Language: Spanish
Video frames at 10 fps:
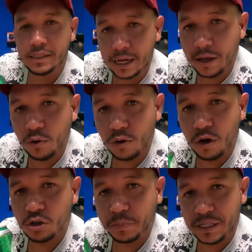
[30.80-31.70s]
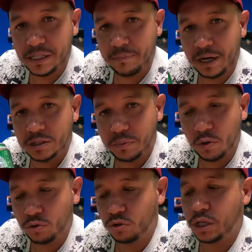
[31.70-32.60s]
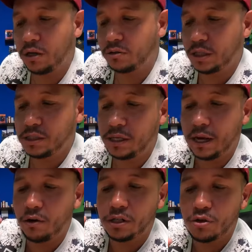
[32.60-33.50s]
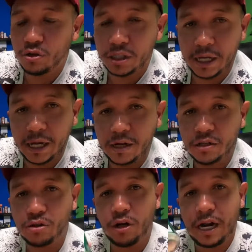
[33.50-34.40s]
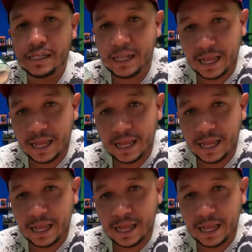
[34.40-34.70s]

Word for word: ya que uno de los principales productos que los recicladores consiguen son las